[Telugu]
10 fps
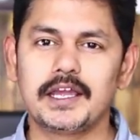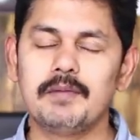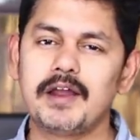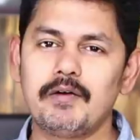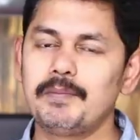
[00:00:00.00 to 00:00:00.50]

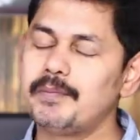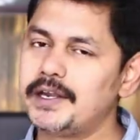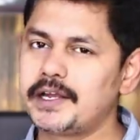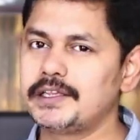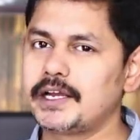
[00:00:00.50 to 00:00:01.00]
గేమ్
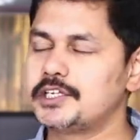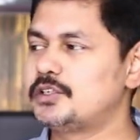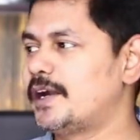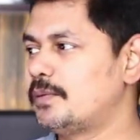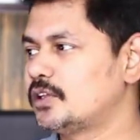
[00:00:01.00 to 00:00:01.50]
డెవలప్మెంట్కి అయితే
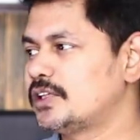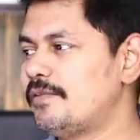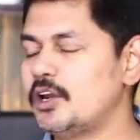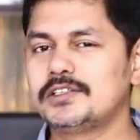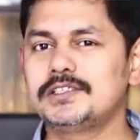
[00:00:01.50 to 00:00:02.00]
ఖర్చు
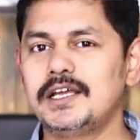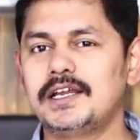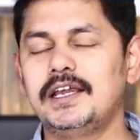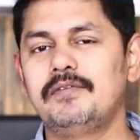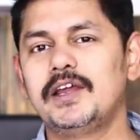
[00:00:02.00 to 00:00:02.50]
పెట్టబోతున్నాయి వీళ్ళు
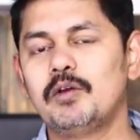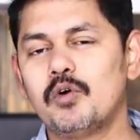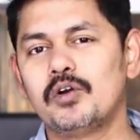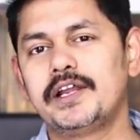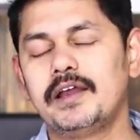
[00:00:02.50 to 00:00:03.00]
వచ్చేసరికి వీళ్ళు
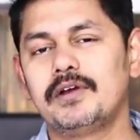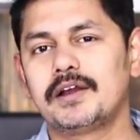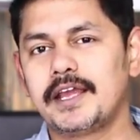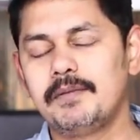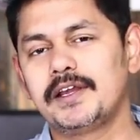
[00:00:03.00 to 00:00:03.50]
ఓన్ డే
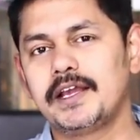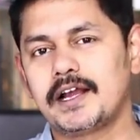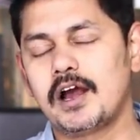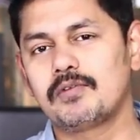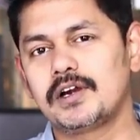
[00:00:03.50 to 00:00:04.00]

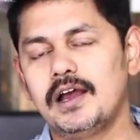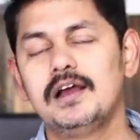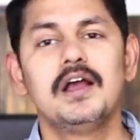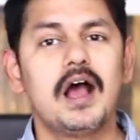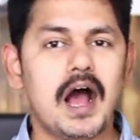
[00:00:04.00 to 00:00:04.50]
గేమింగే కాకుండా
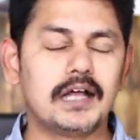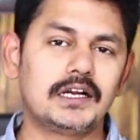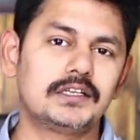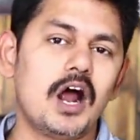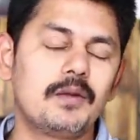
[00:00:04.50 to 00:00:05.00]

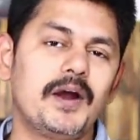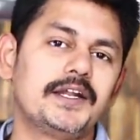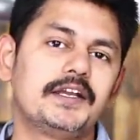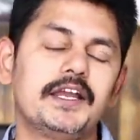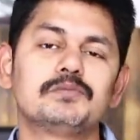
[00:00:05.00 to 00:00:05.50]
అదర్ థర్డ్
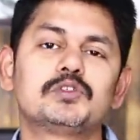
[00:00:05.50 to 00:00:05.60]
పార్టీ గేమ్